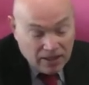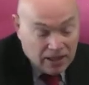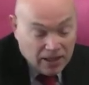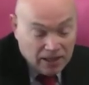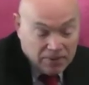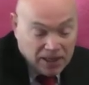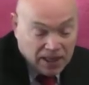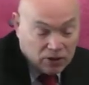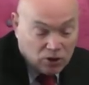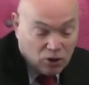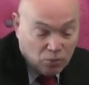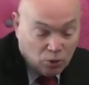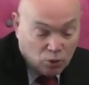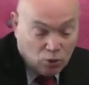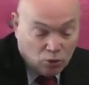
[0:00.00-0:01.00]
Eh bien,
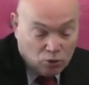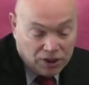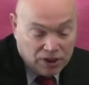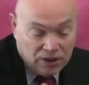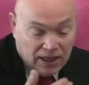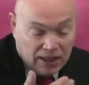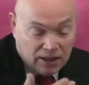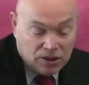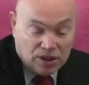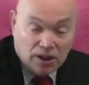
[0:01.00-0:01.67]
comme on considère que c'est